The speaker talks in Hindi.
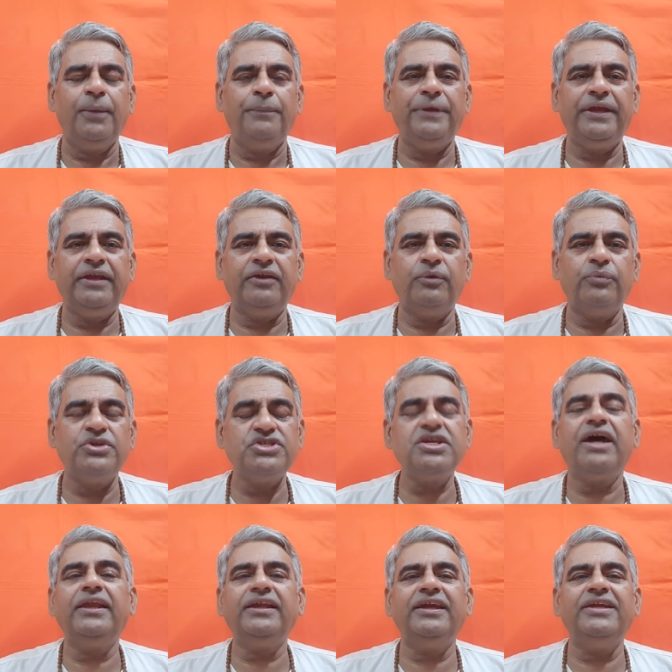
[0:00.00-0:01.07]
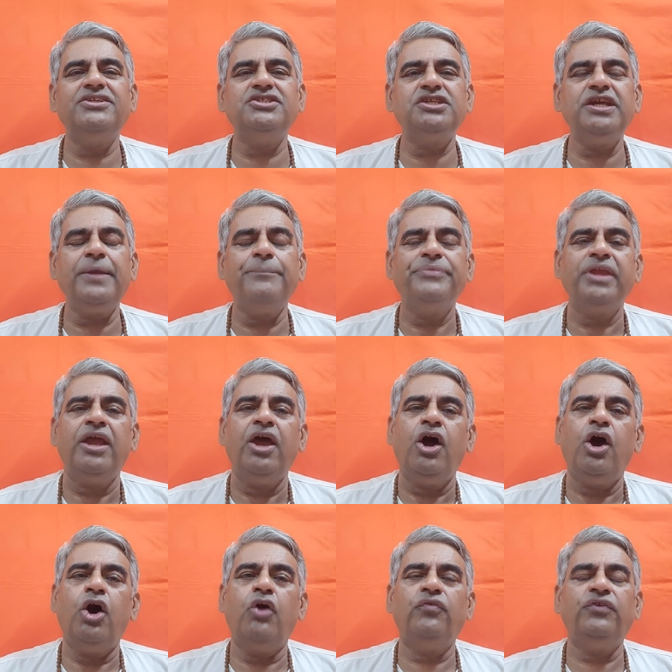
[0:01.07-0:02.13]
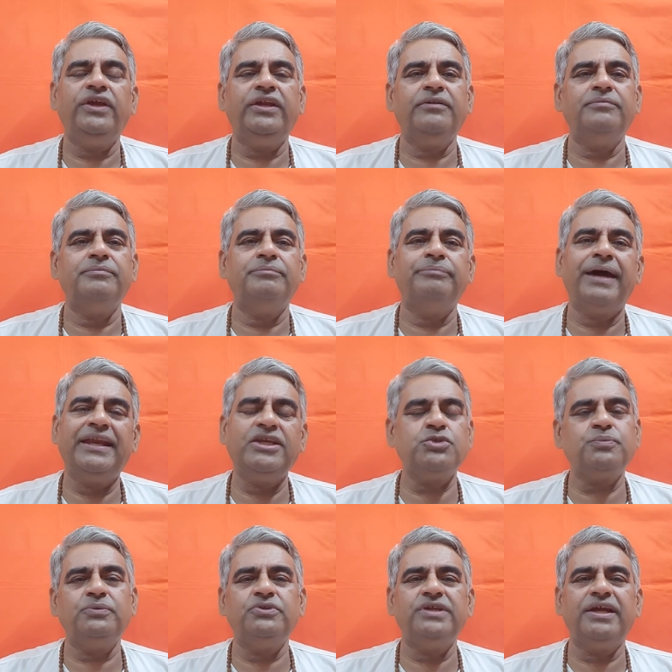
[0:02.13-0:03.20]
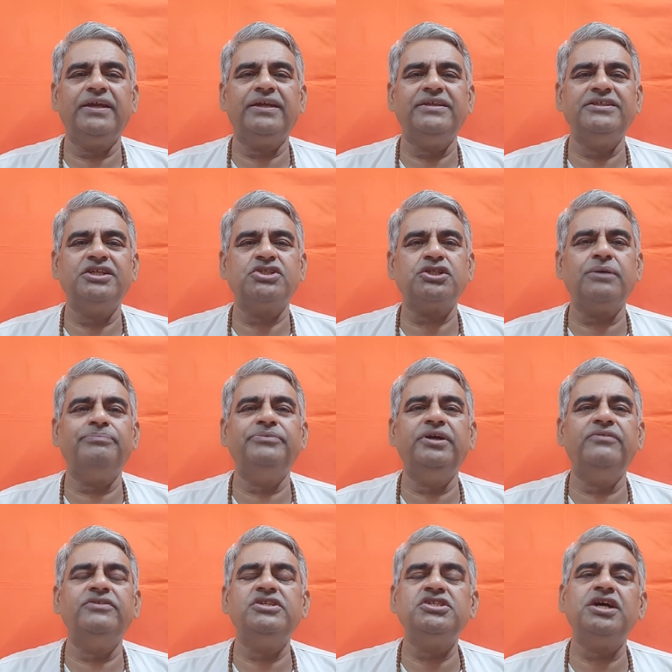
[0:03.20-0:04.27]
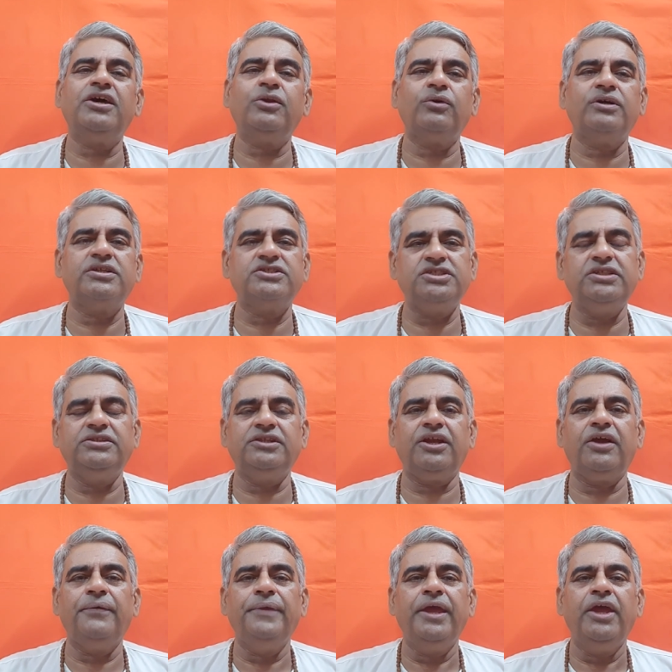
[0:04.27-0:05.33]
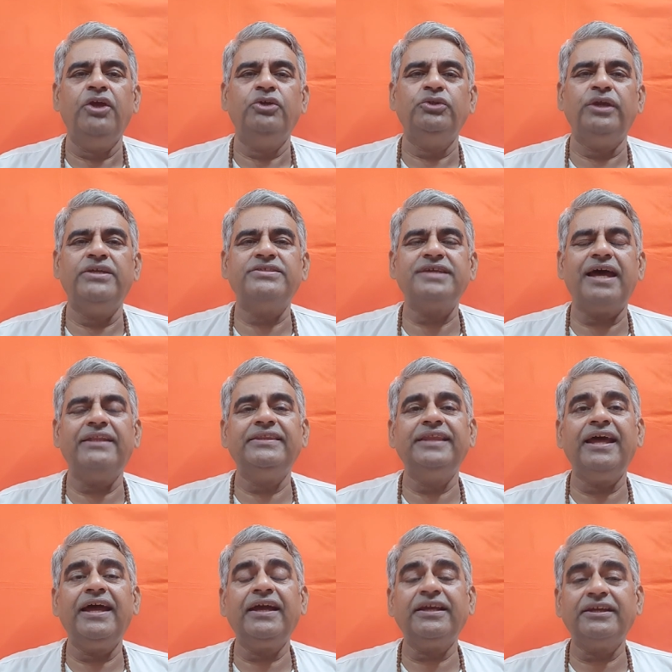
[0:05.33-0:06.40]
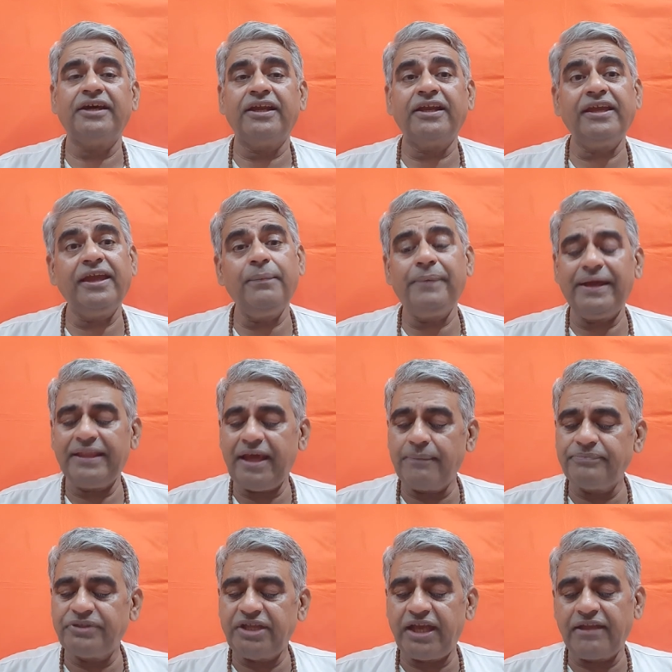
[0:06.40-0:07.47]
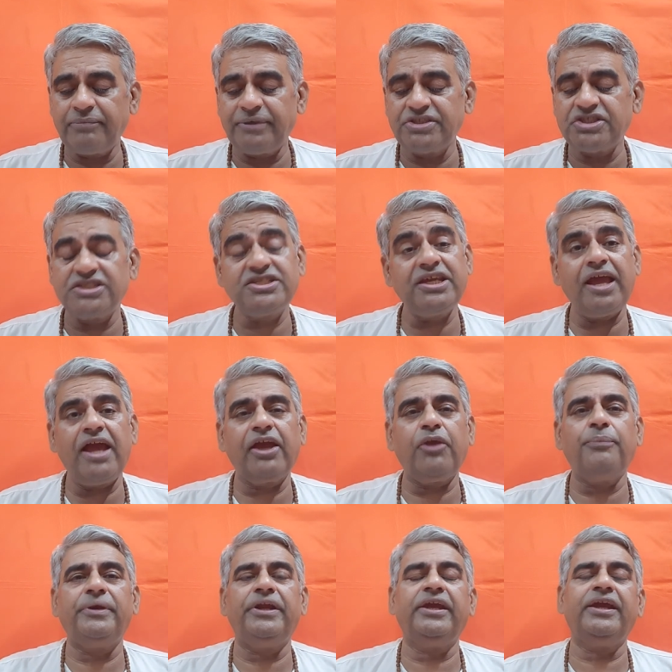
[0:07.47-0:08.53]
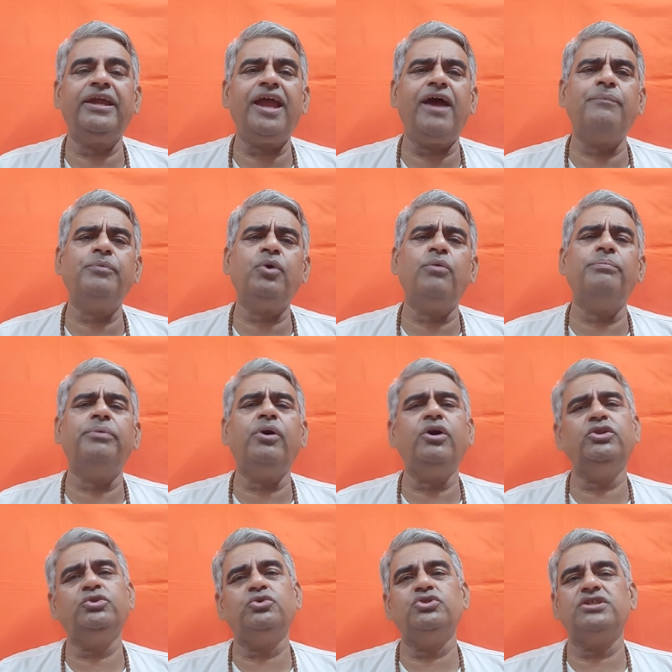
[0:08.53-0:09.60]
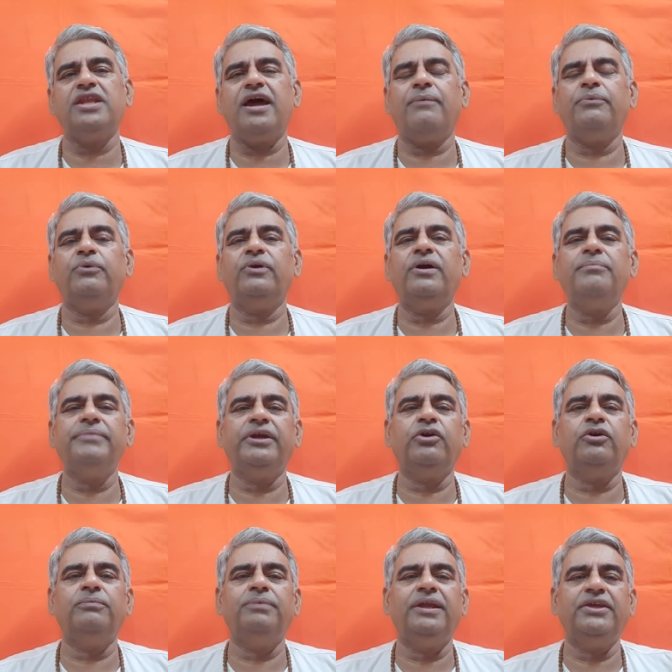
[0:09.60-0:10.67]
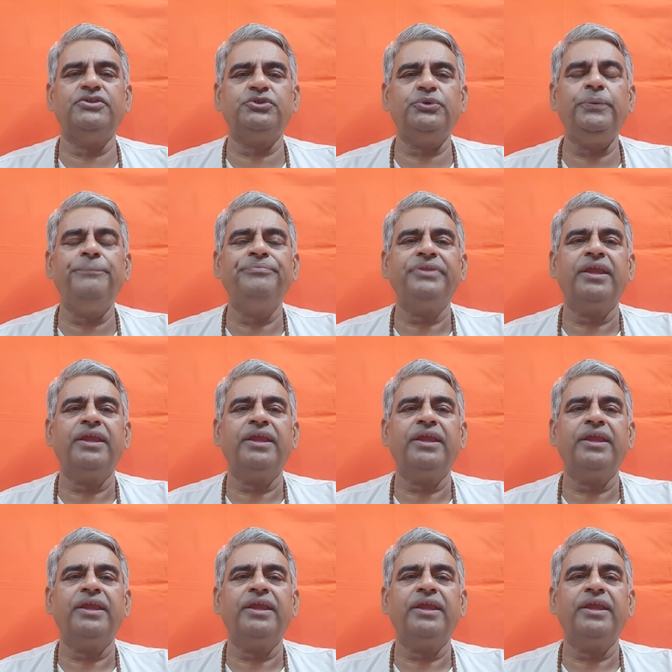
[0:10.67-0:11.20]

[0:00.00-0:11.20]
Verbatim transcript: फिर विचार कीजिए और फिर मानस पूजा कीजिए शब्द विचार और चित्र तो ये साधना करके बाद आप ध्यान में जैसे आगे बढ़ेंगे आपको बहुत कुछ लाभ होगा मे गॉड ब्लेस यू